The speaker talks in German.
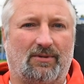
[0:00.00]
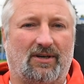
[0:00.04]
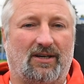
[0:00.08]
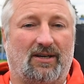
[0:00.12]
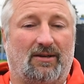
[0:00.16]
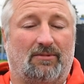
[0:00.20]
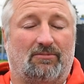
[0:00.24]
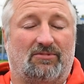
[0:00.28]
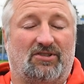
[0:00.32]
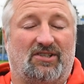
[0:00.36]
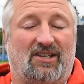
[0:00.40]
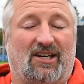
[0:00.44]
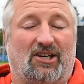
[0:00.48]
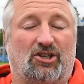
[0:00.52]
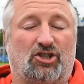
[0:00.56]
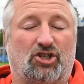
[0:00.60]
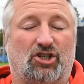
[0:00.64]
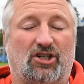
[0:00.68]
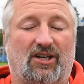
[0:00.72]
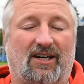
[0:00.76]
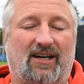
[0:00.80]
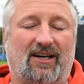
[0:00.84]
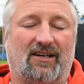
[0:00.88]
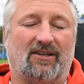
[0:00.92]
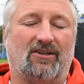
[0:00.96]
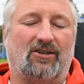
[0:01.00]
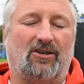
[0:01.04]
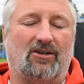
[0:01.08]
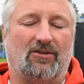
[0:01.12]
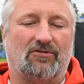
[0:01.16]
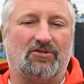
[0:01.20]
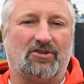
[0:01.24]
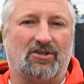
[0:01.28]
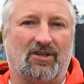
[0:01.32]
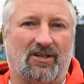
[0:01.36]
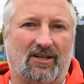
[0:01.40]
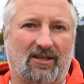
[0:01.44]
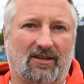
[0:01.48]
bei einem sehr starken
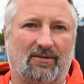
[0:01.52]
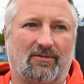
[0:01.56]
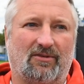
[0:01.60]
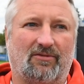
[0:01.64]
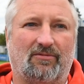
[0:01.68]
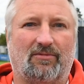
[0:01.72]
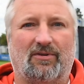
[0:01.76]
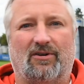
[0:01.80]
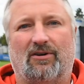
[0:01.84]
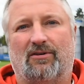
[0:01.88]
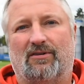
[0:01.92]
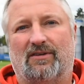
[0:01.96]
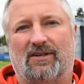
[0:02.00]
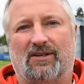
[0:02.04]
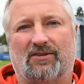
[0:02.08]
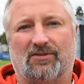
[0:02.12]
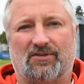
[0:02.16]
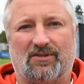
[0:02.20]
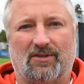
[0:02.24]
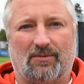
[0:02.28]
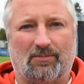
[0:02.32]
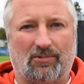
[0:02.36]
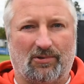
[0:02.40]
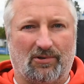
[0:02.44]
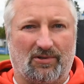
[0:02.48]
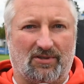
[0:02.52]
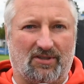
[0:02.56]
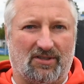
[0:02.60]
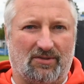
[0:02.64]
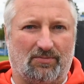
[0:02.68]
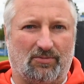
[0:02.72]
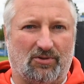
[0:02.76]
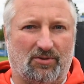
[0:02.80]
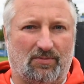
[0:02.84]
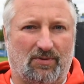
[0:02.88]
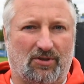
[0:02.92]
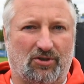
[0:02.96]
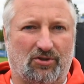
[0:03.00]
Aufsteiger beim VfL Osnabrück,
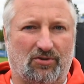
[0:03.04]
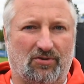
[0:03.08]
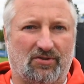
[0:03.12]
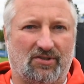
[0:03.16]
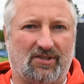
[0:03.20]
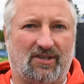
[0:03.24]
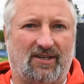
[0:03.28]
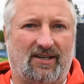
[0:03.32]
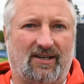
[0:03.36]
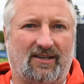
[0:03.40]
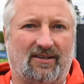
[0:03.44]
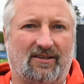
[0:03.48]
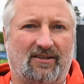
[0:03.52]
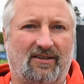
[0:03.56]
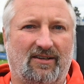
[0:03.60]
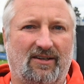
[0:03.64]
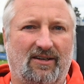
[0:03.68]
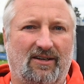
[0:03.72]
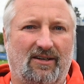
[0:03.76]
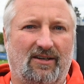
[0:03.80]
das muss man schon sagen.